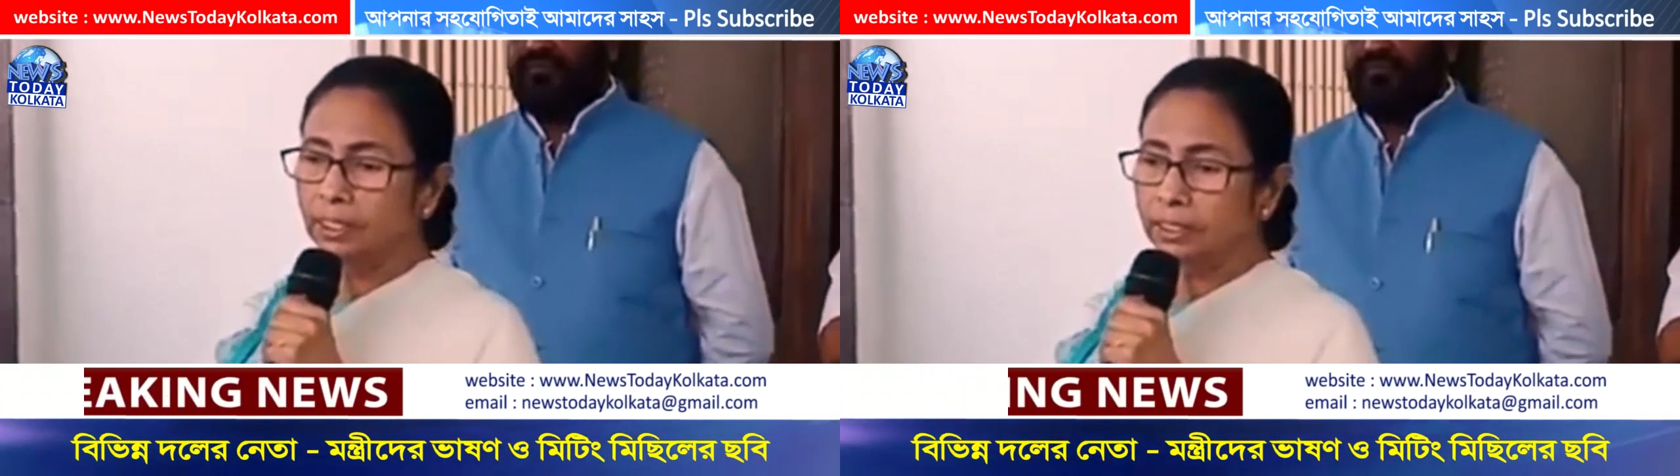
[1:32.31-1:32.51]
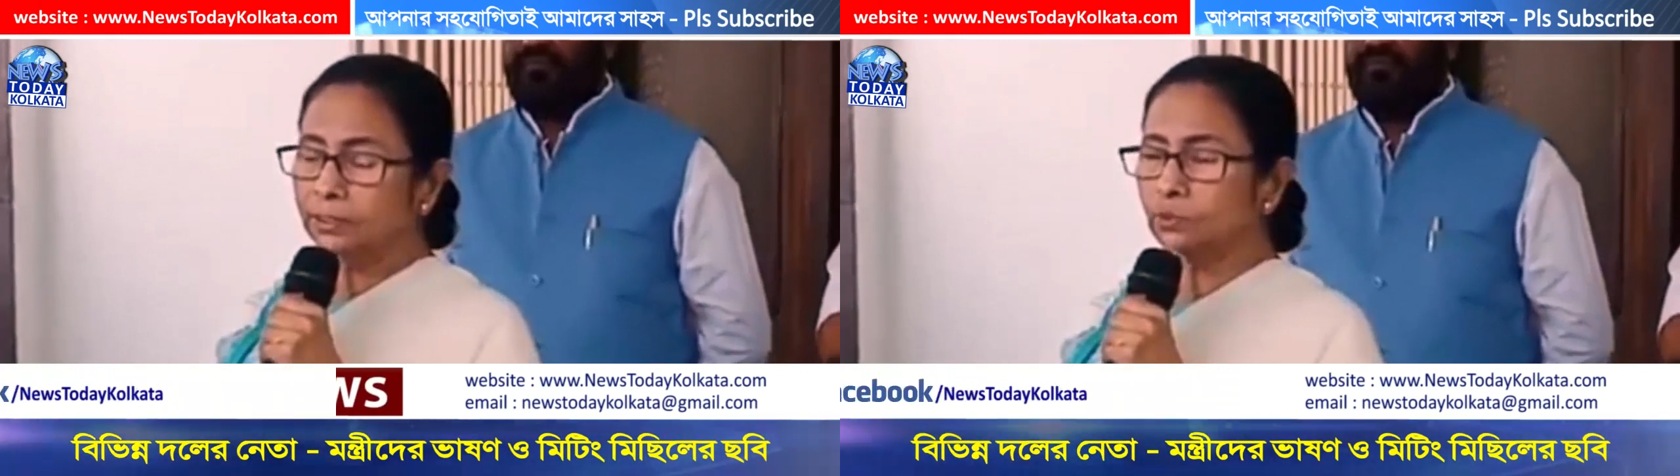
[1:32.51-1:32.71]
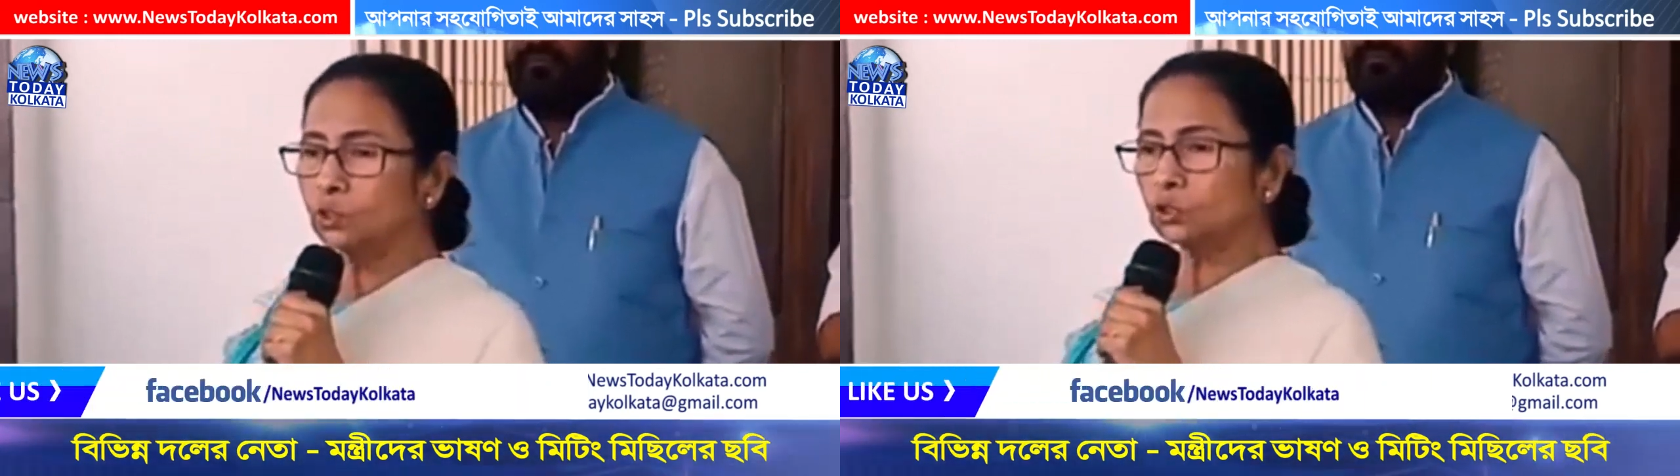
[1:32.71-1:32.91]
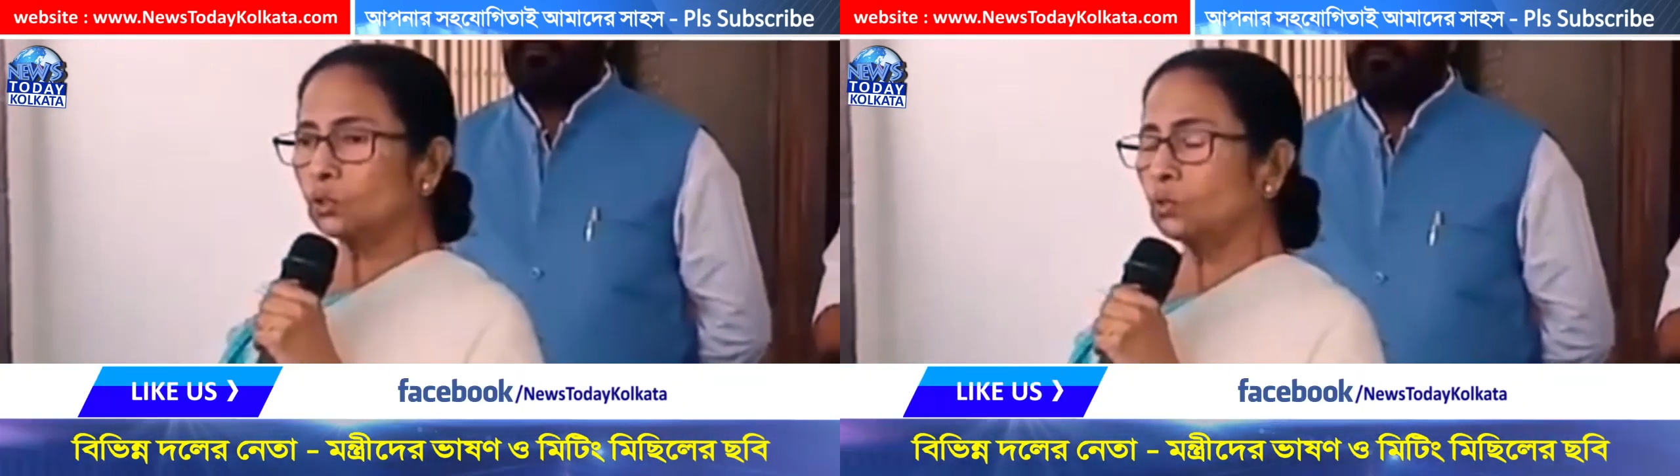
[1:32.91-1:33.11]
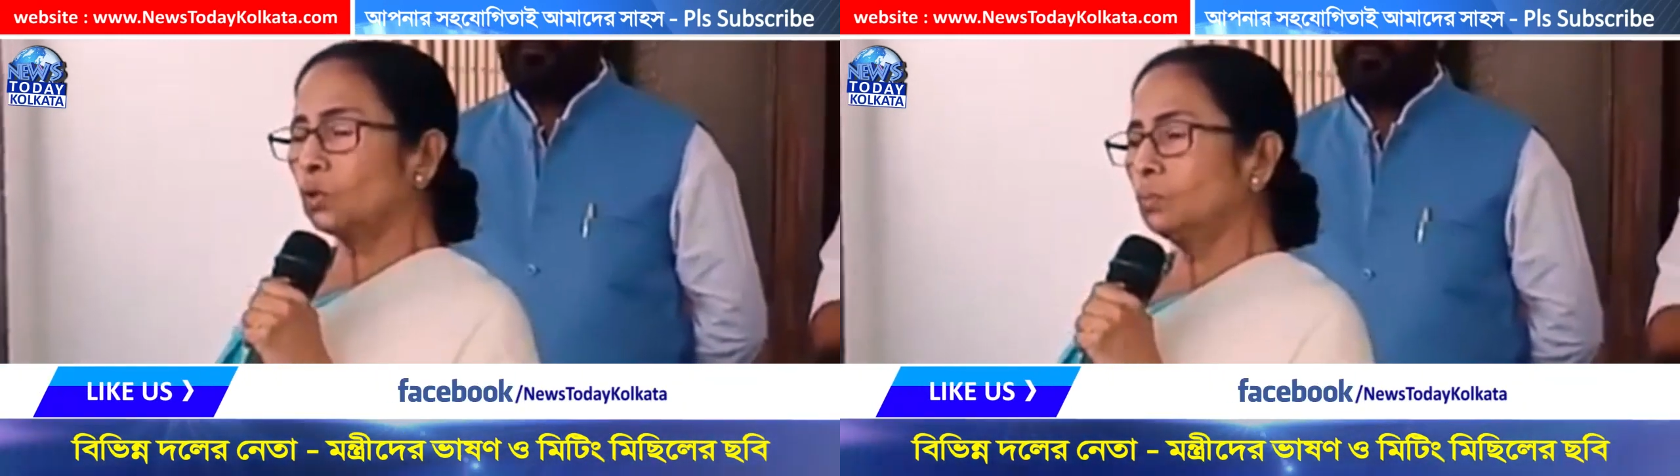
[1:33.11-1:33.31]
কিন্তু
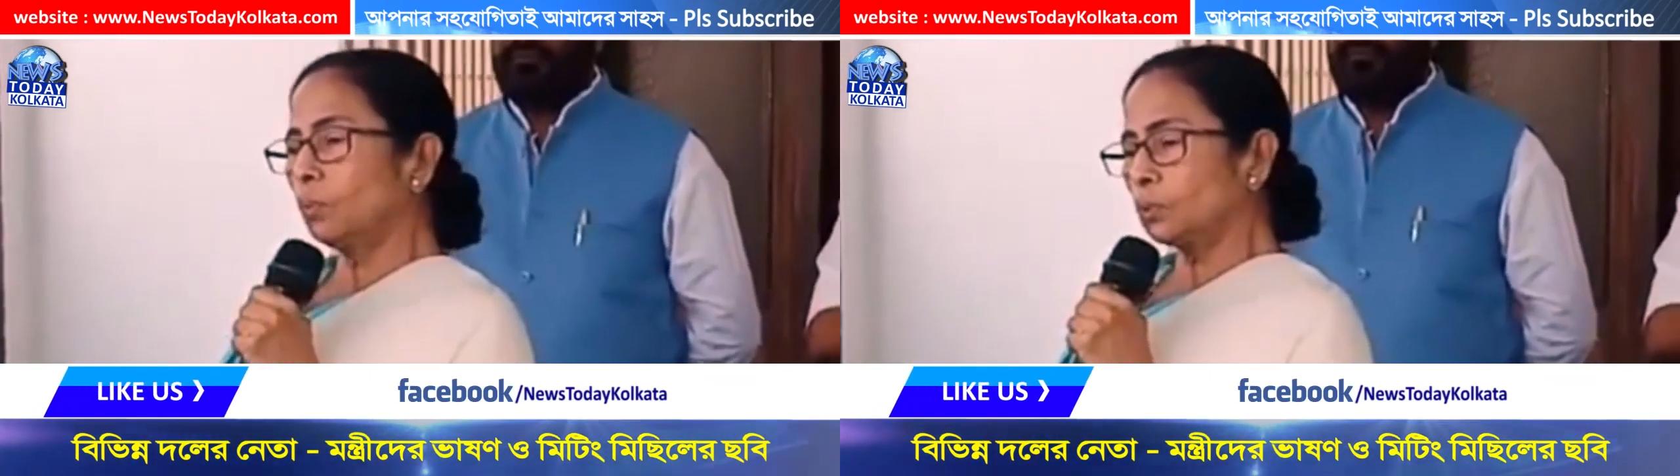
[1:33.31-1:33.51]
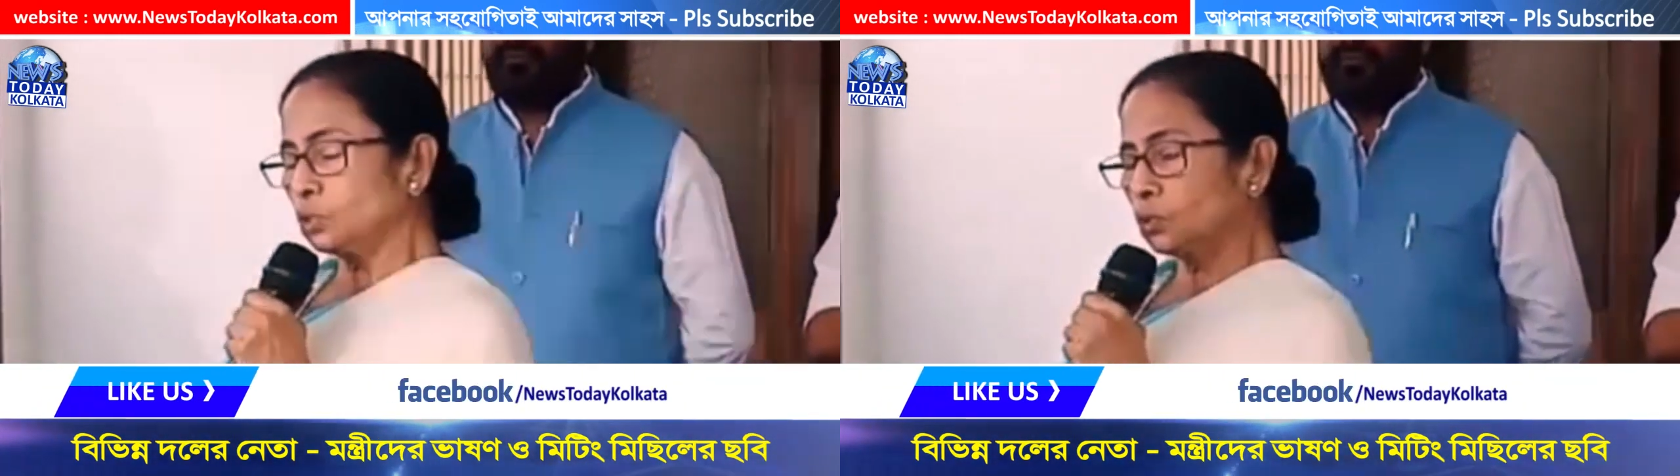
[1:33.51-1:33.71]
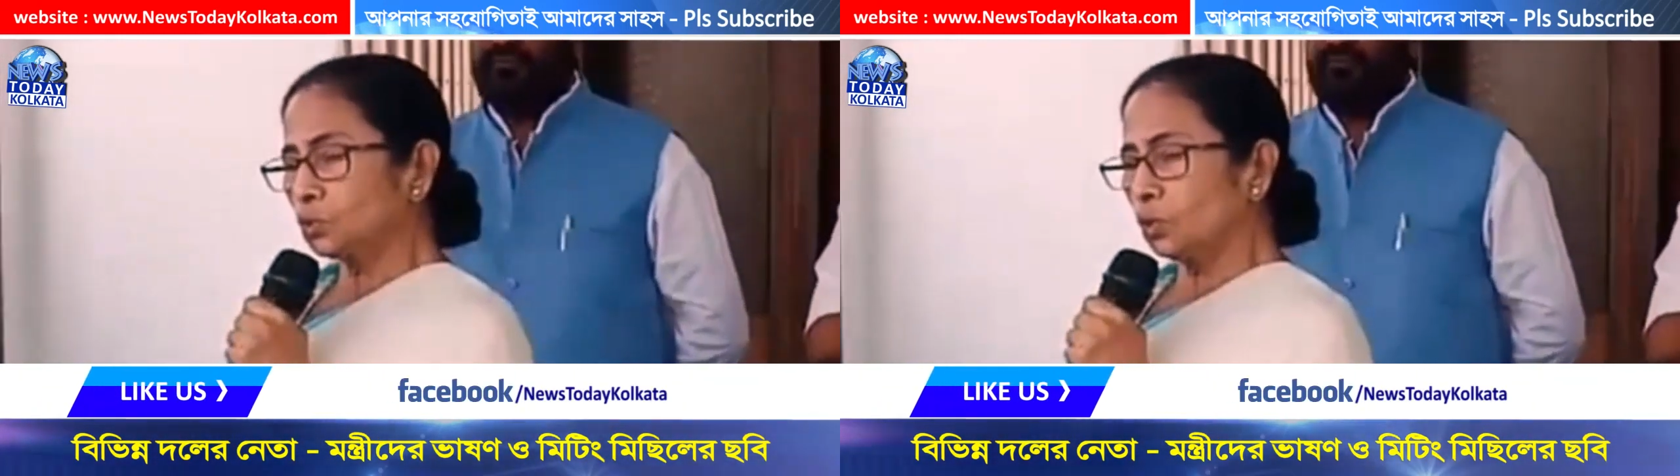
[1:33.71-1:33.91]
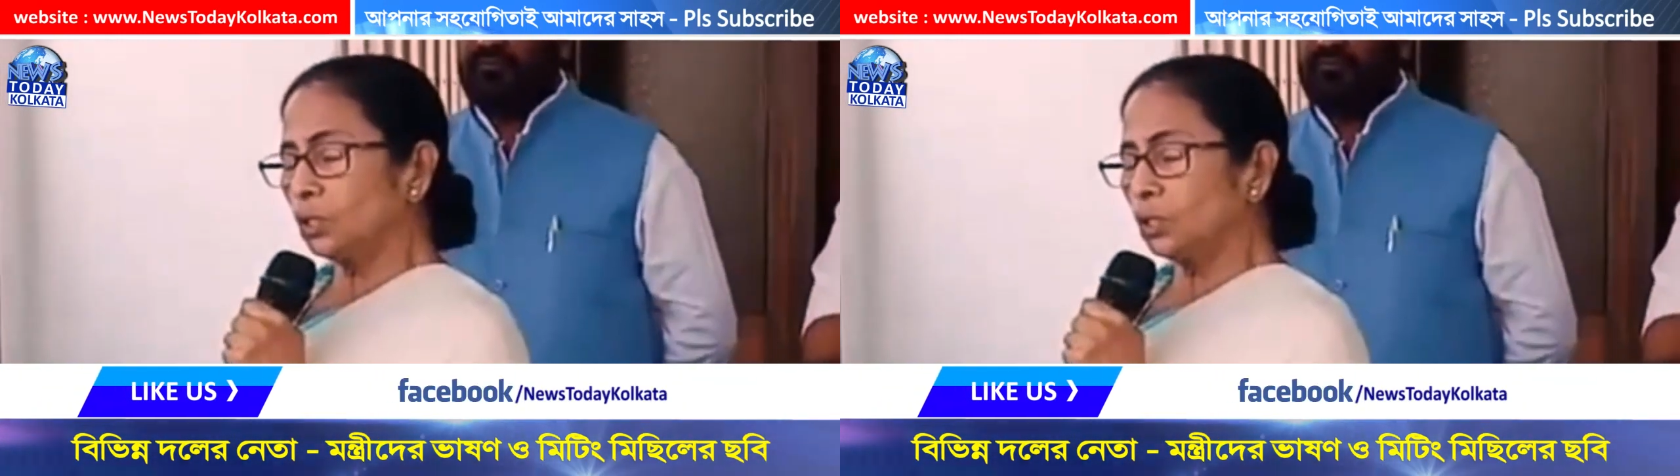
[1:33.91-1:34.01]
যতক্ষণ পর্যন্ত